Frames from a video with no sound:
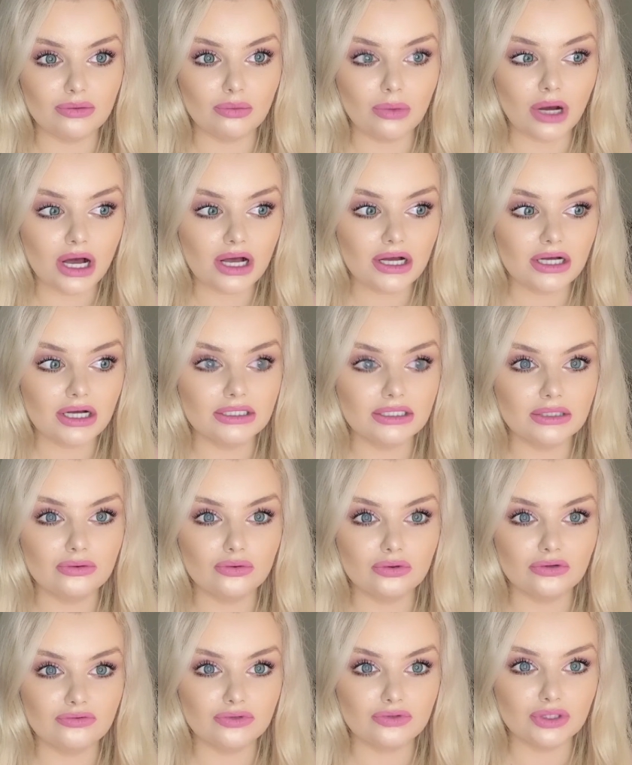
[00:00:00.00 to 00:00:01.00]
мака, на
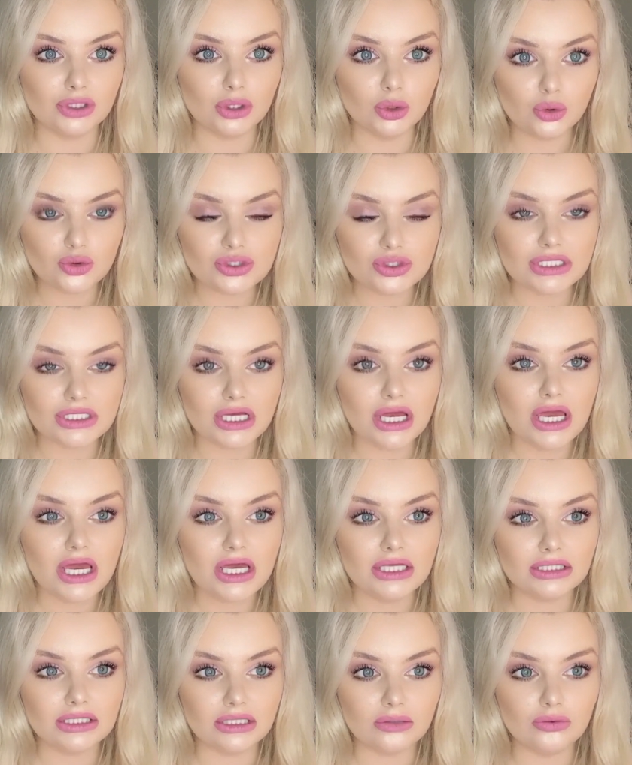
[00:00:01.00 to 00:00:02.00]
уровне люкса,
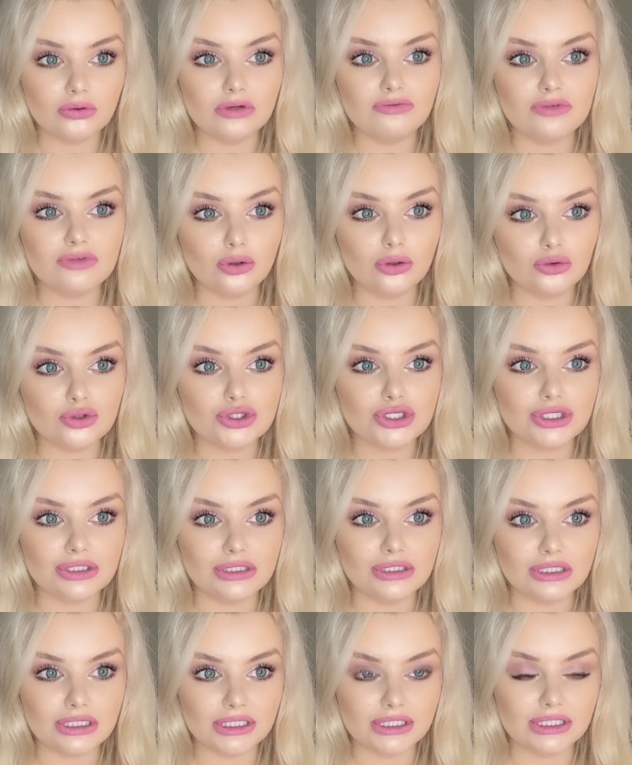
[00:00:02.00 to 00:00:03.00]
на уровне очень
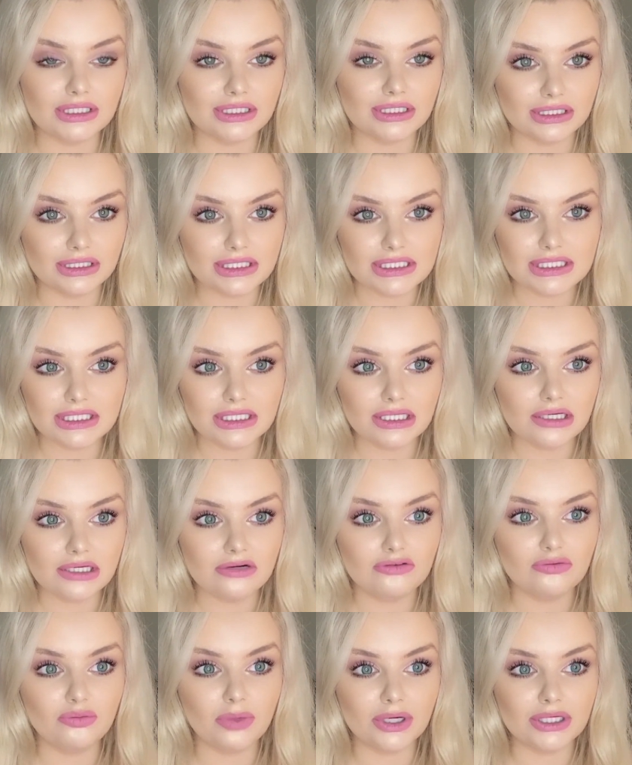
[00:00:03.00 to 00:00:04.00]
дорогих консилеров
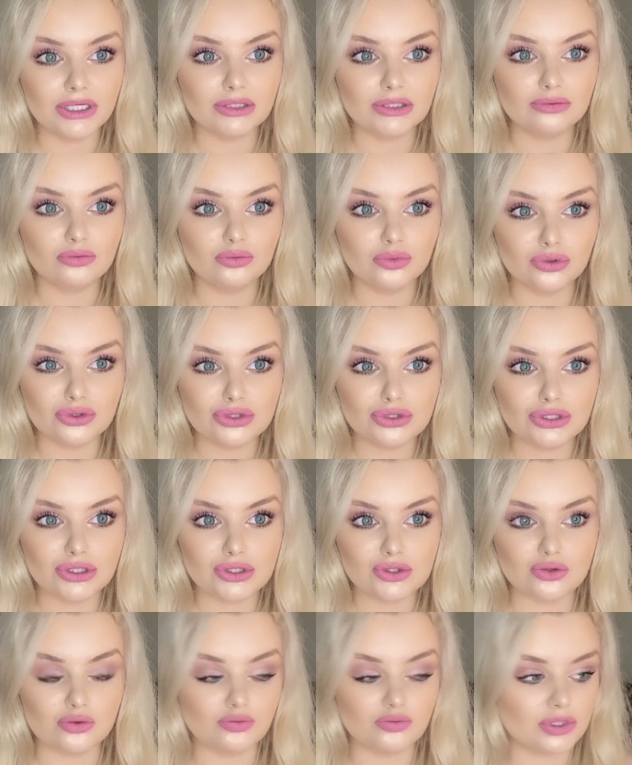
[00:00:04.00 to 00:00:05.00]
долларов, поэтому просто
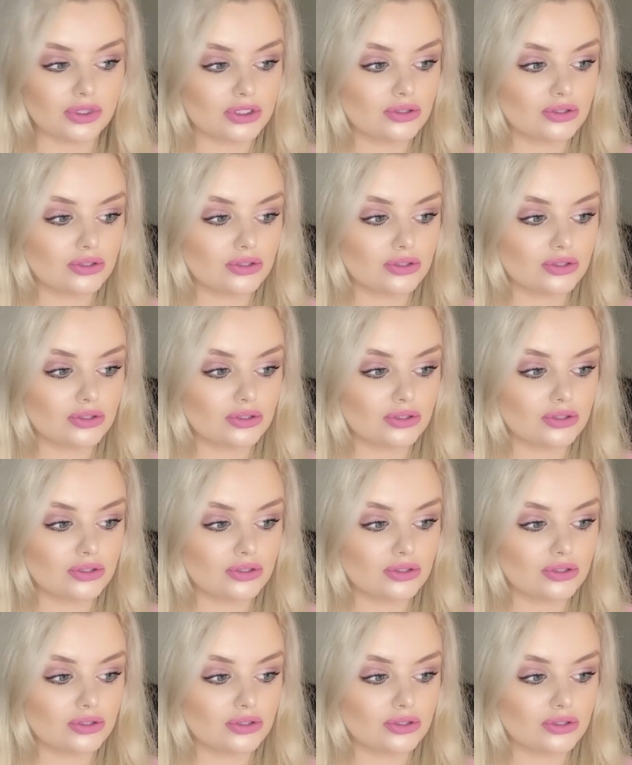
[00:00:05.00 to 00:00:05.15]
супер.